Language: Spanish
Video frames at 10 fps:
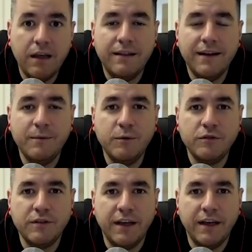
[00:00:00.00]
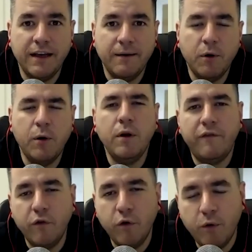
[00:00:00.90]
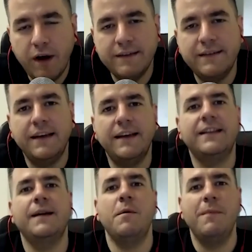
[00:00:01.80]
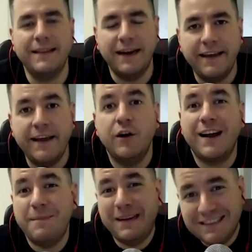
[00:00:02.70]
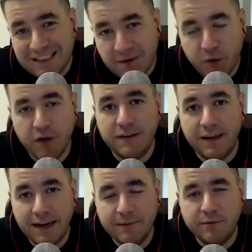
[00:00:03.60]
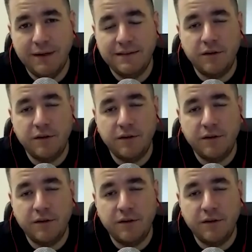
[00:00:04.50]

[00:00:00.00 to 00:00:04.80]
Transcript: estamos, eh, volvió el fútbol, así que estamos más tranquilos que al principio de estas cápsulas,